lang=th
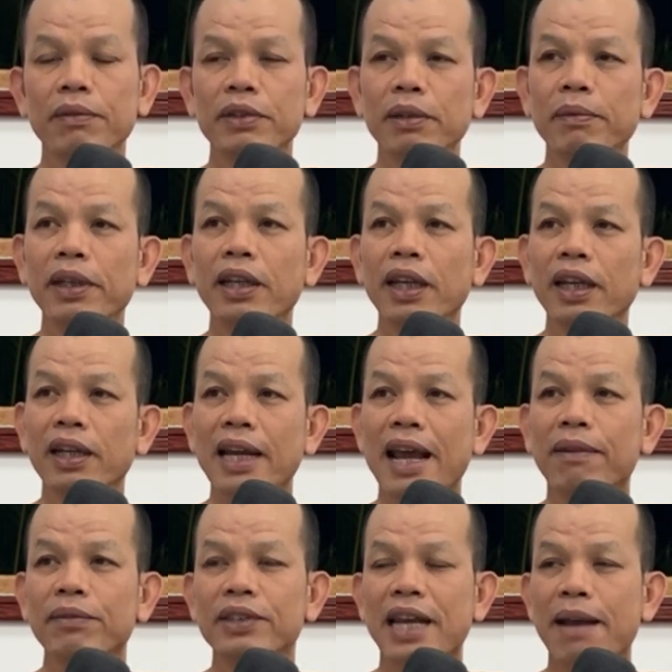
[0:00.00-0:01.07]
กับสิริเทศ
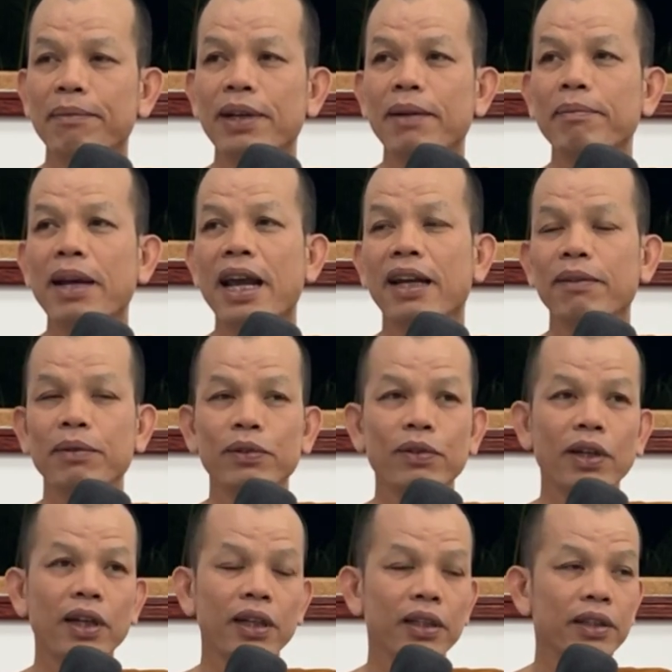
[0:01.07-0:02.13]
ถามสามธรรมะเห
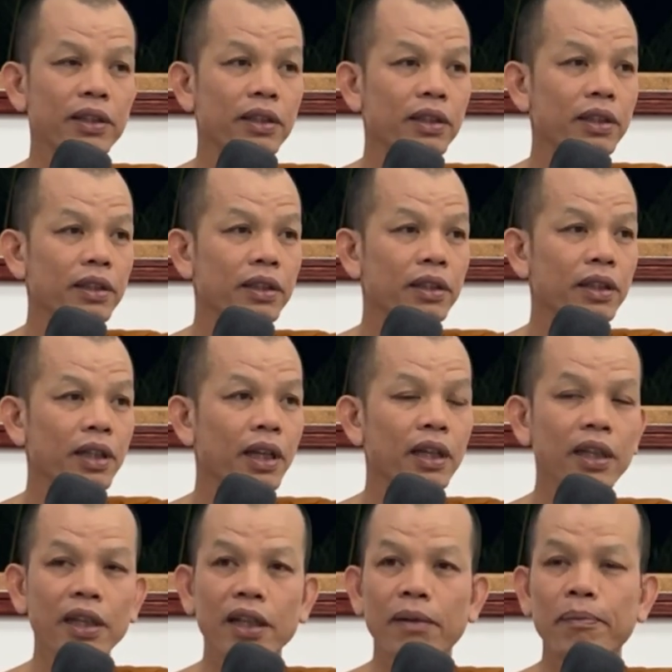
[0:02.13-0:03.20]
มตัว
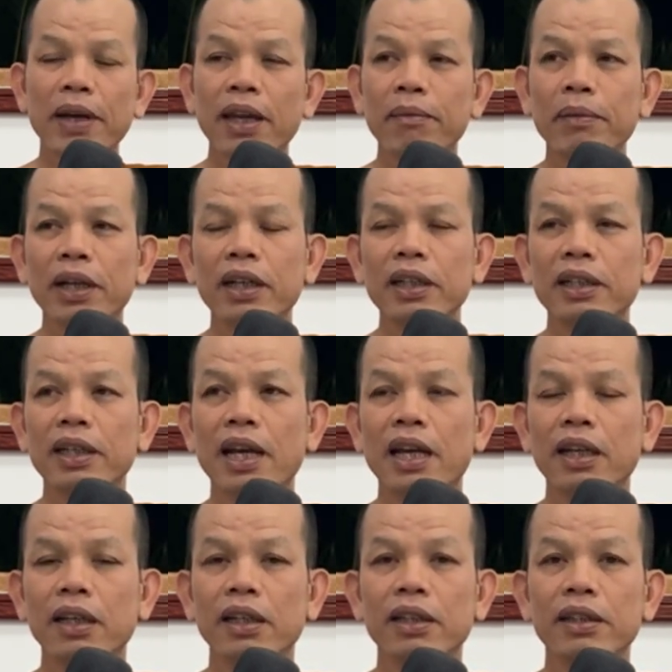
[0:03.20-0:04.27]
อันนี้ก็ไปเบิ้งคือ
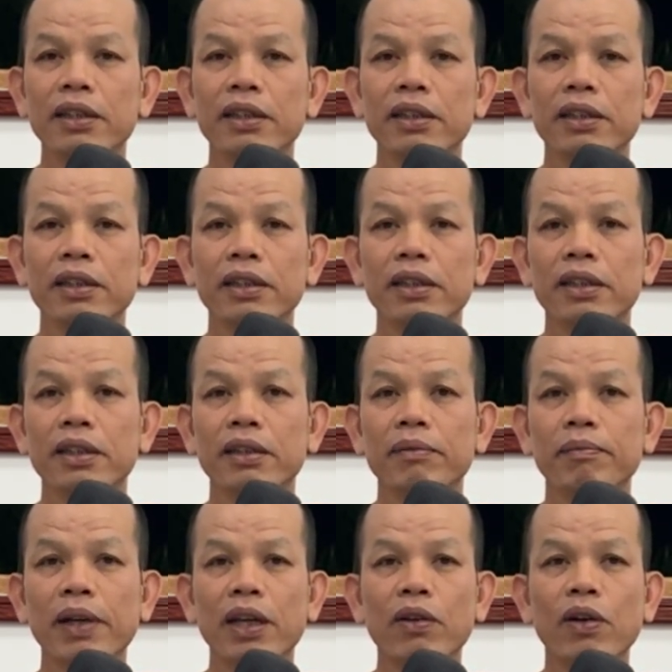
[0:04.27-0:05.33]
กัน
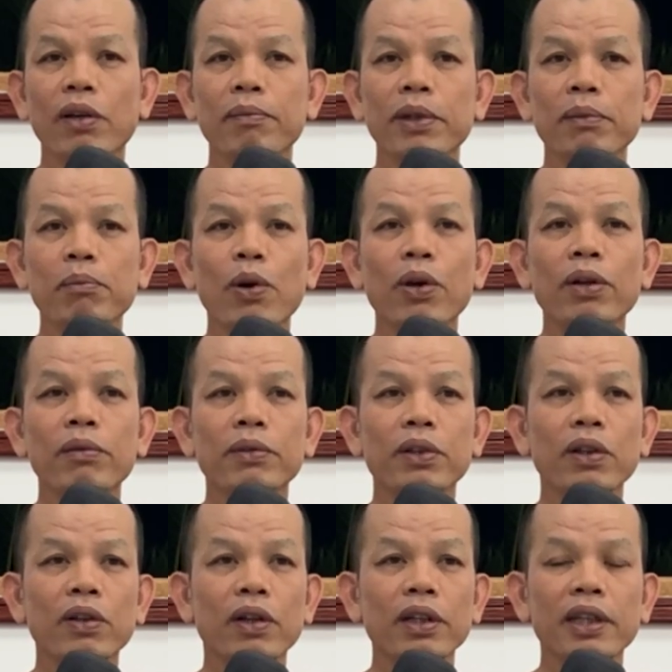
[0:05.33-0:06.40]
ไปฮอดเมืองพ้นเหมื
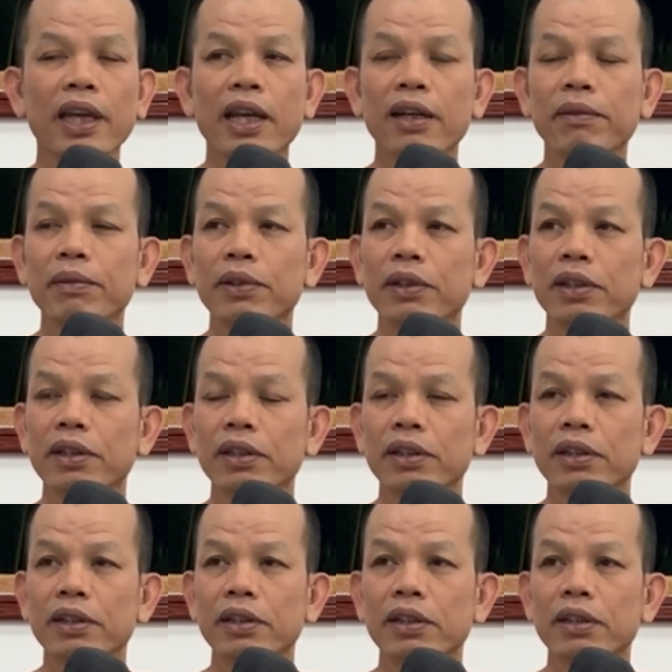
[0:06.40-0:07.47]
อนเราคอนแกนผล
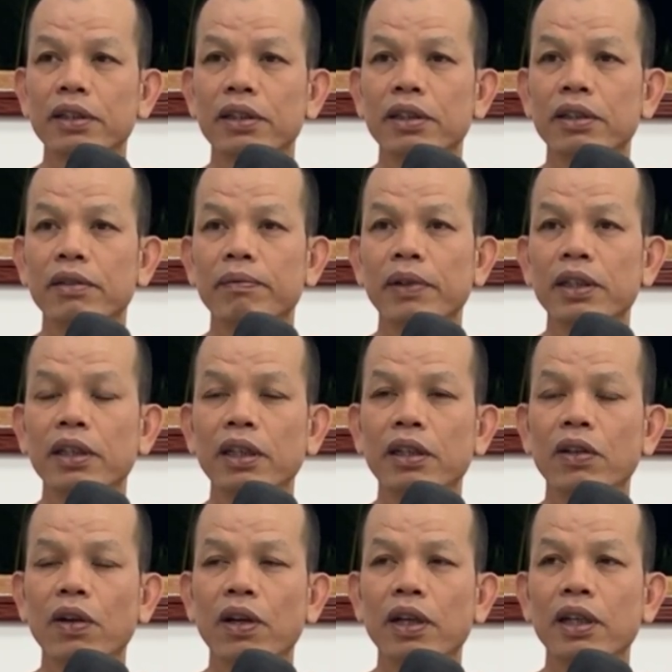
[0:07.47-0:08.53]
ไป
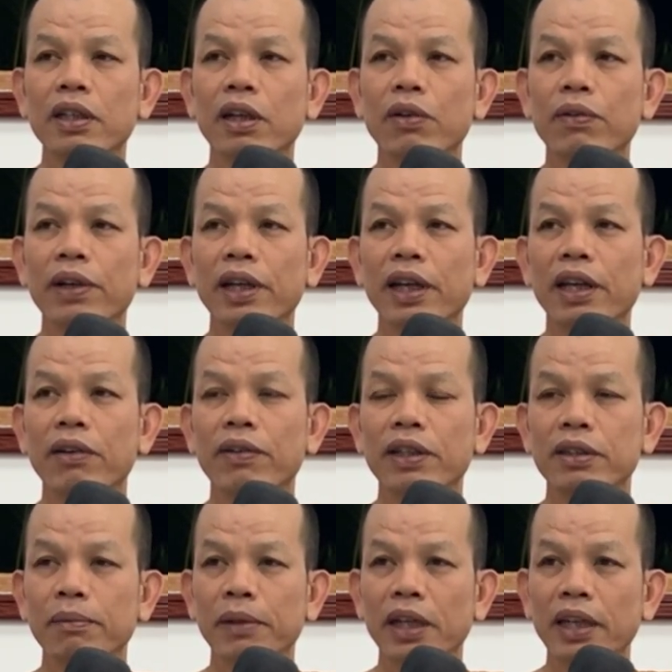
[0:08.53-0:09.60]
ติดต่อข้าเจ้าไว้แล้ว
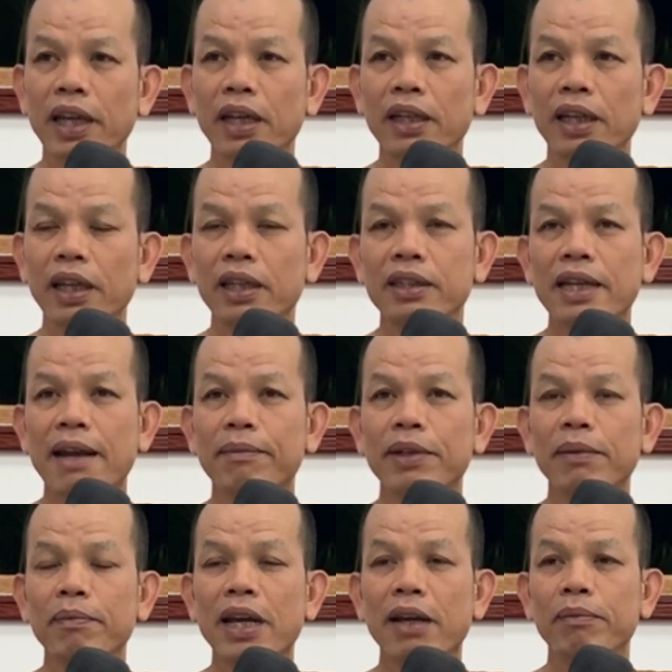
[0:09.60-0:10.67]
ว่าสิไปเลี้ยนเทศสาม
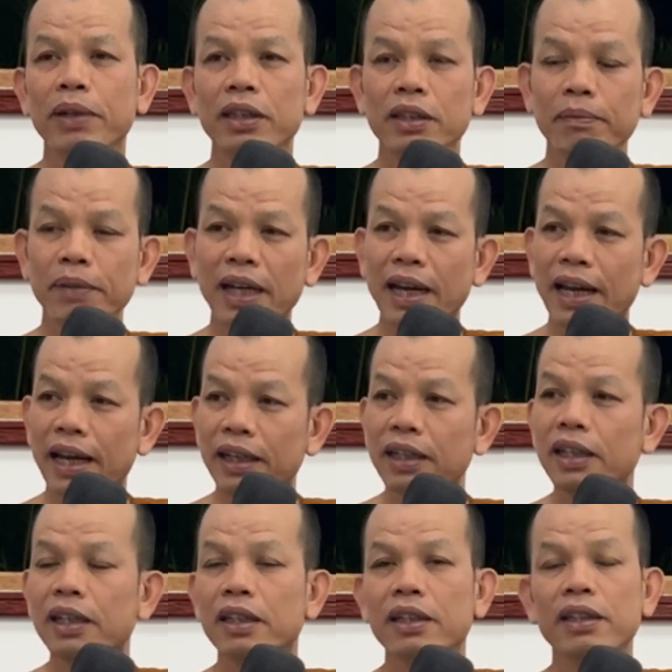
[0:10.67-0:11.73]
ธรรมะเพื่อสิมาหา
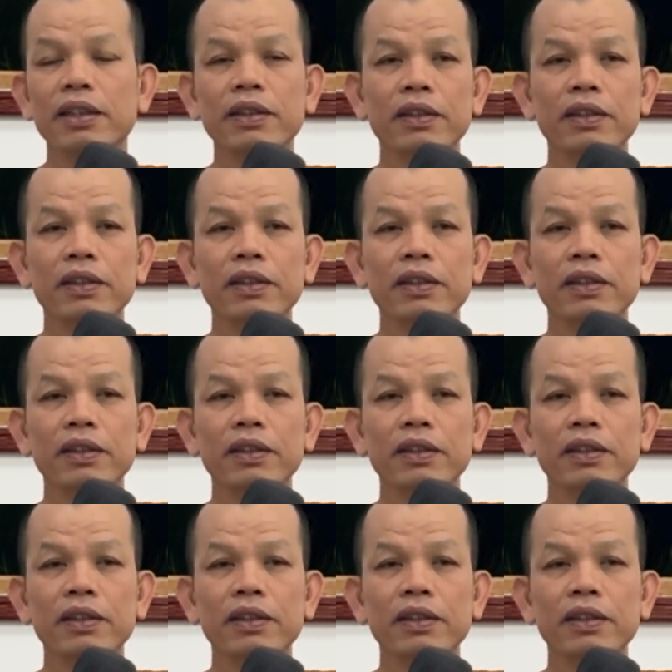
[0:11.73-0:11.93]
เงิน